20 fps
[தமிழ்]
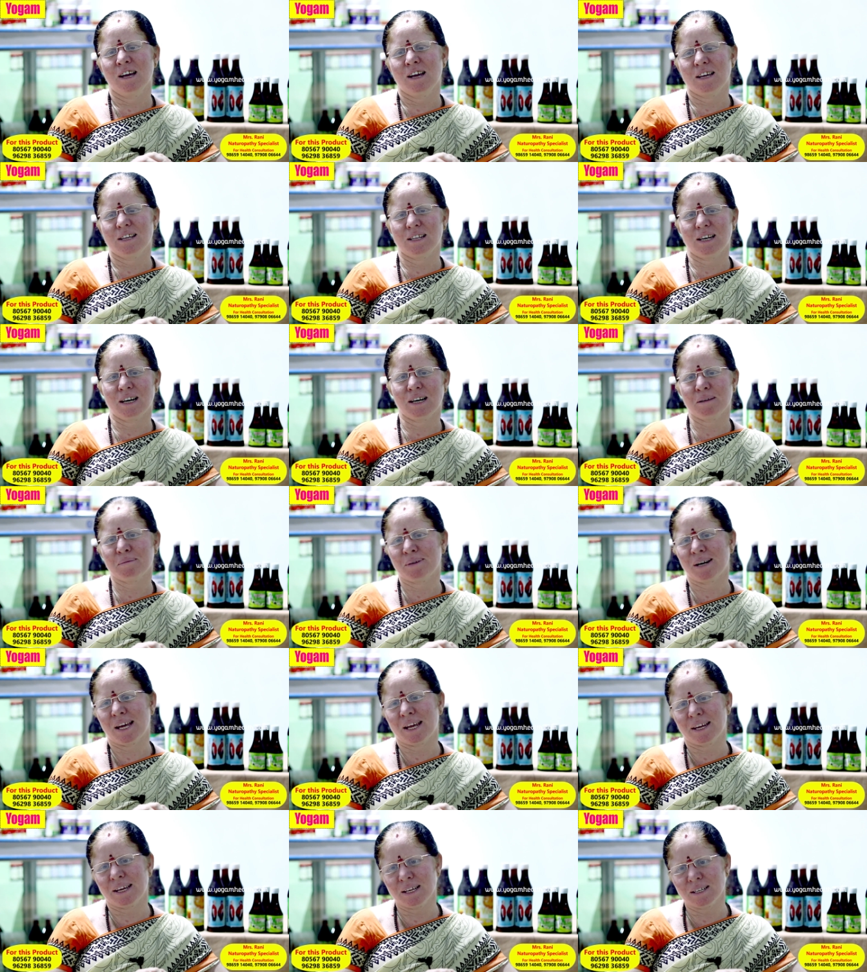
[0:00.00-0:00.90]
இதெல்லாம் நம்ம
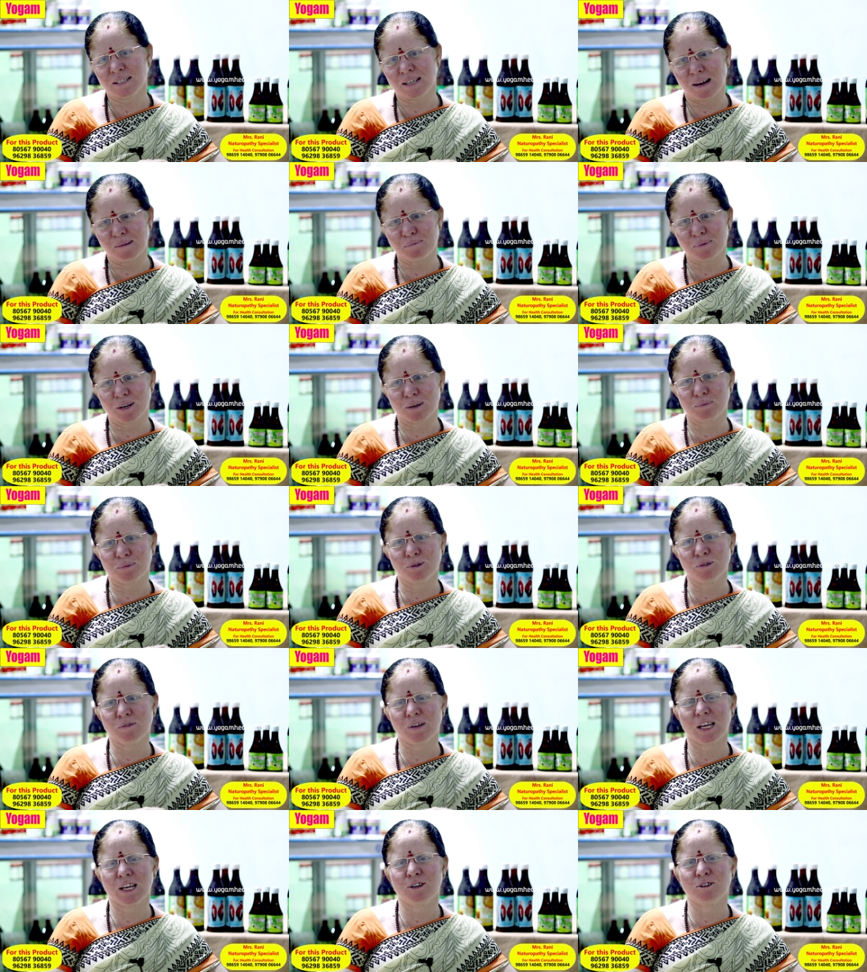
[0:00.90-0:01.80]
நிறைய சாப்பிட்றப்போ
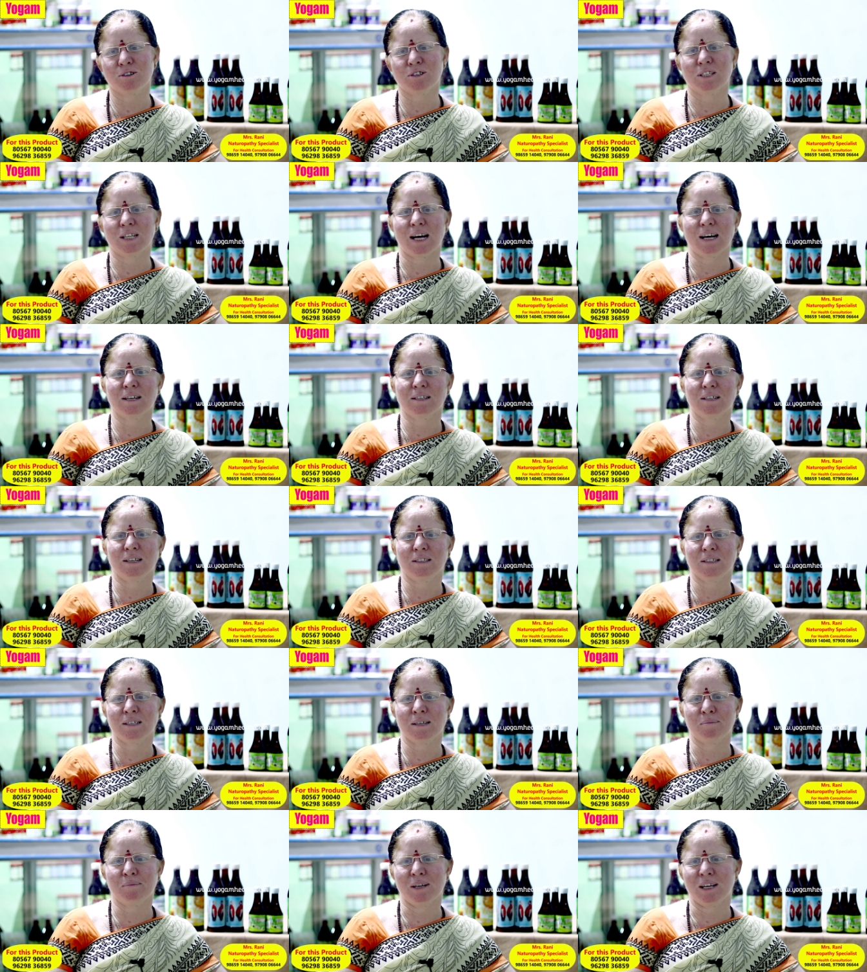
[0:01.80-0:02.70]
வெயிலோட
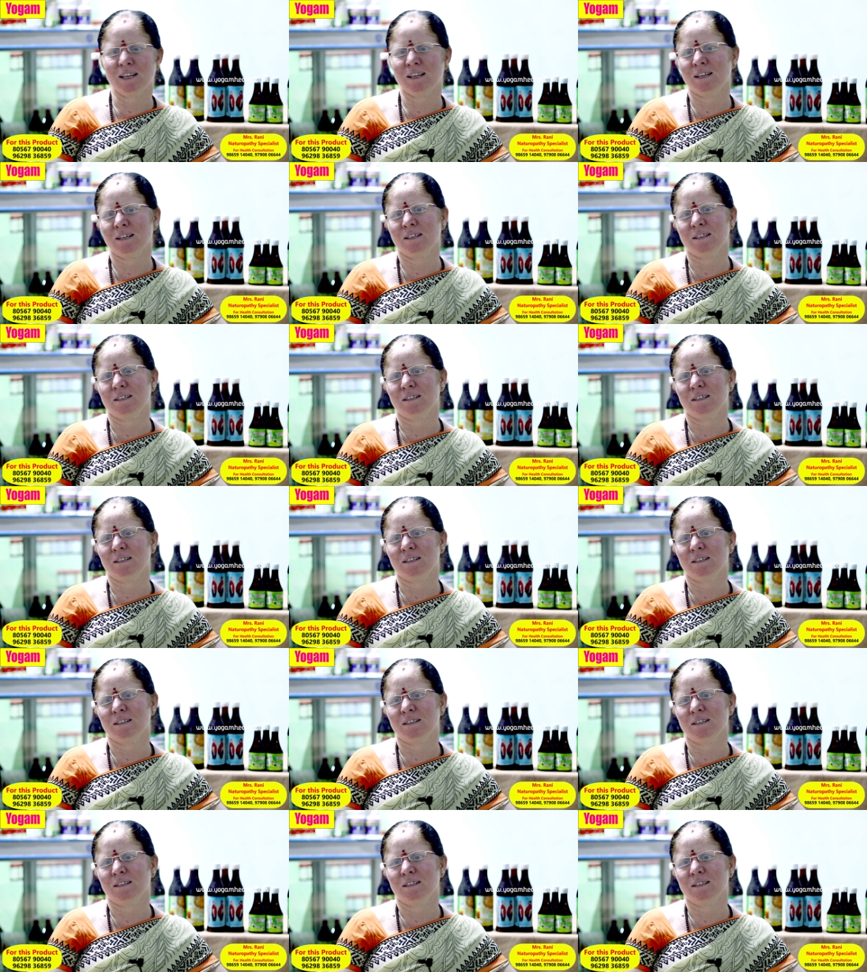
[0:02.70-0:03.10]
தாக்கத்துலேருந்து நம்மளால்